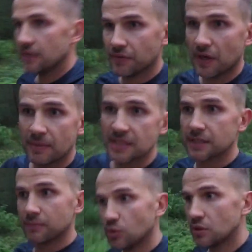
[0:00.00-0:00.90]

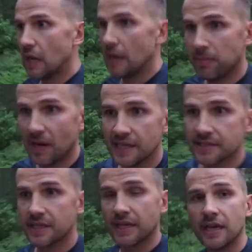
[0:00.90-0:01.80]
информация будет
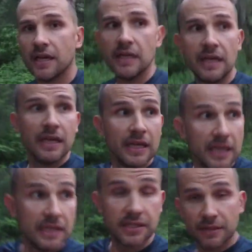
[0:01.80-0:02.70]
полезная
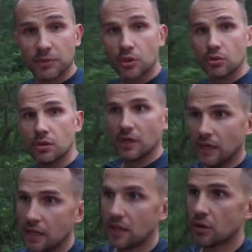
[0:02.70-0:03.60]
и тем, кто
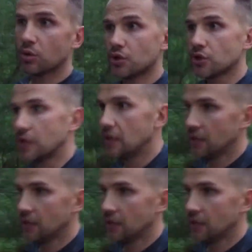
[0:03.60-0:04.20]
хочет,